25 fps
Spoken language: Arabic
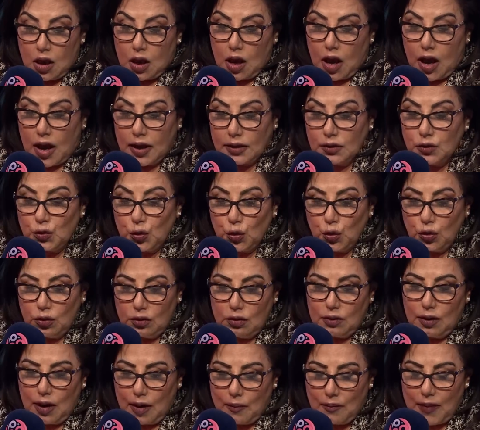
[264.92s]
عنده
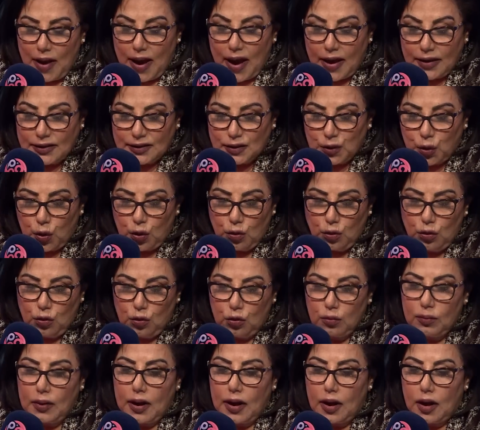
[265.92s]
اما هيدخل
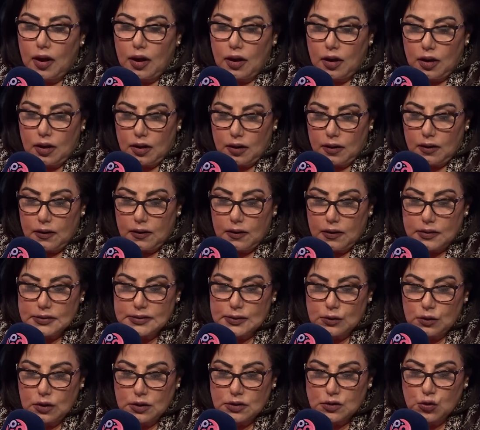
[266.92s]
له بقى
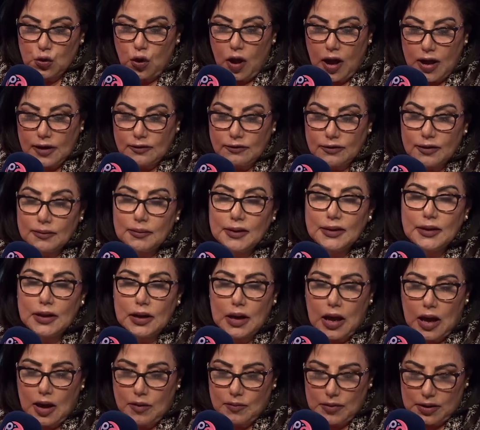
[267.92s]
زحل في بيت
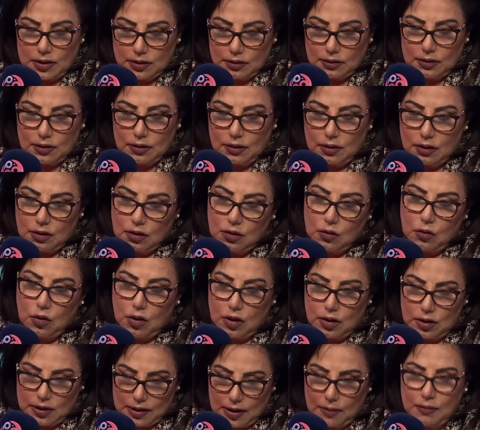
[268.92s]
العمل اللي
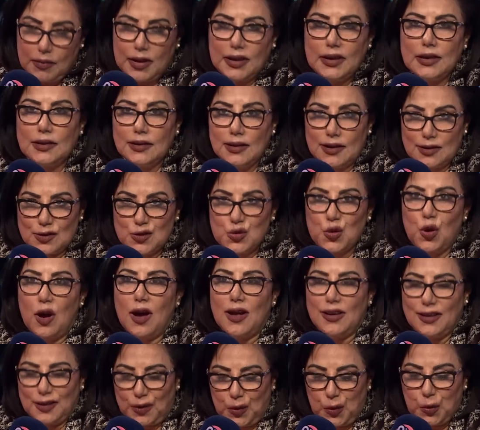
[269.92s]
هو لما ينقل
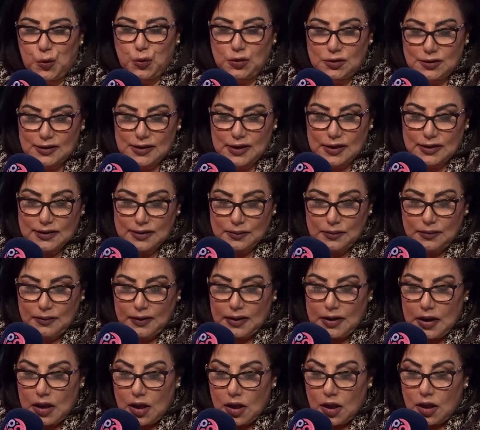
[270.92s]
زحل الحوت يعني
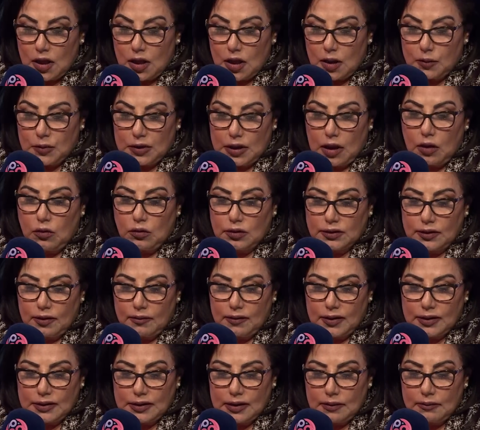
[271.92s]
من اول
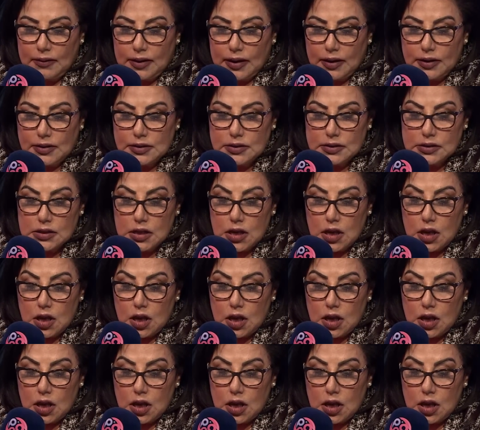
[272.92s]
8 مارس